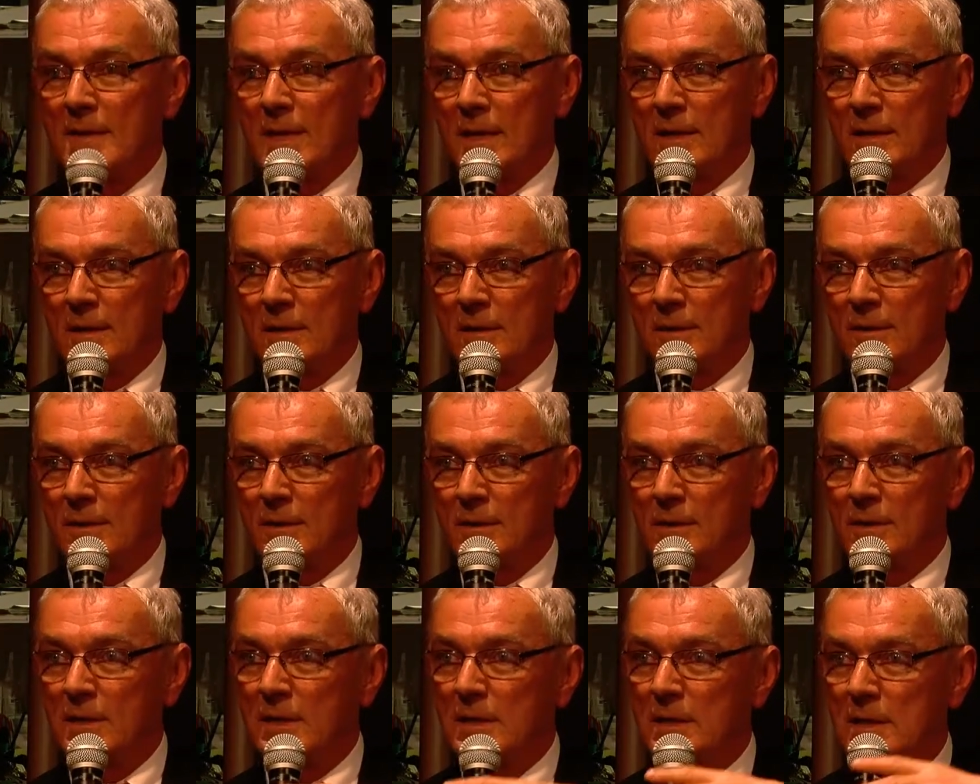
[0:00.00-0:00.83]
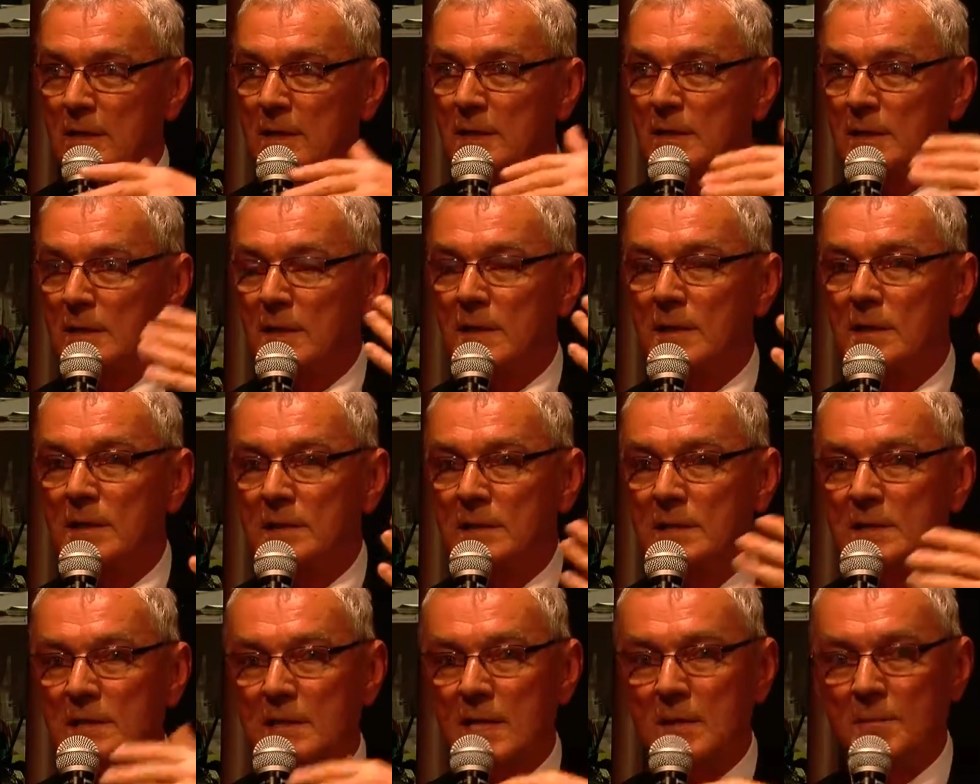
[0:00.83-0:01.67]
euh, qui, est, qui est
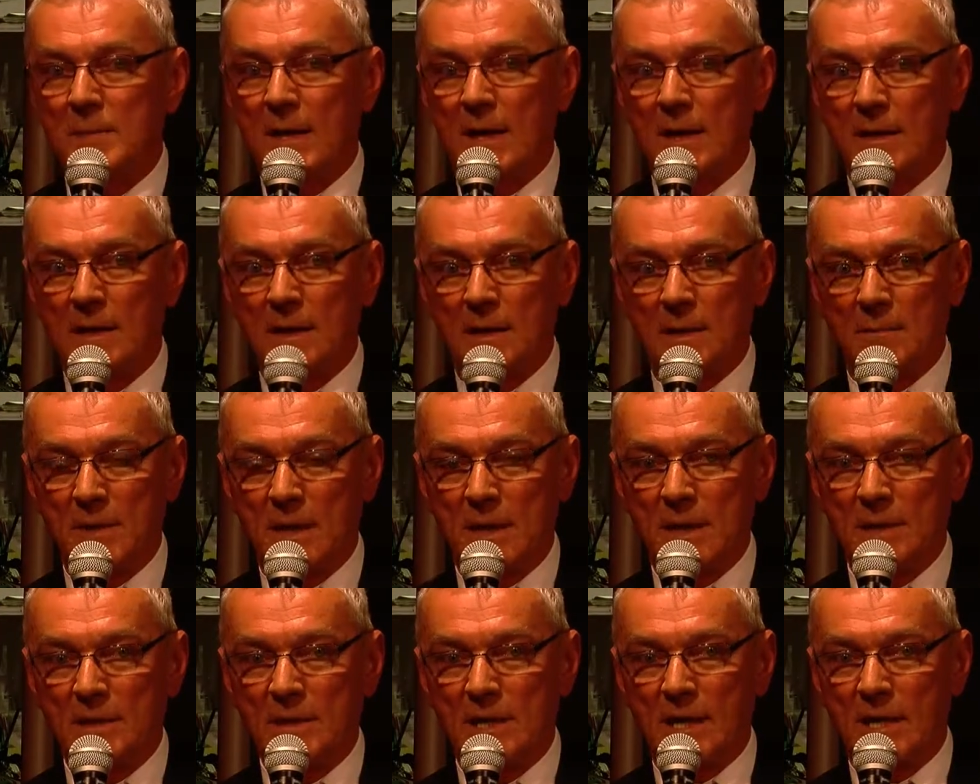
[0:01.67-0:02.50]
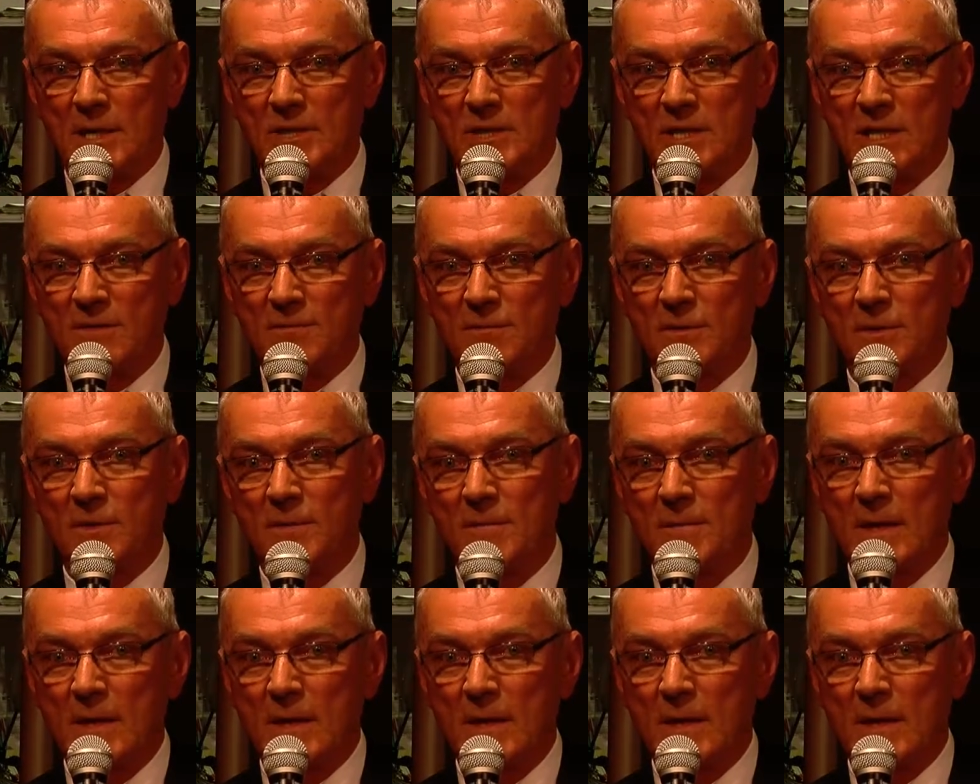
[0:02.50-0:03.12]
dictée par la, par la DRHF.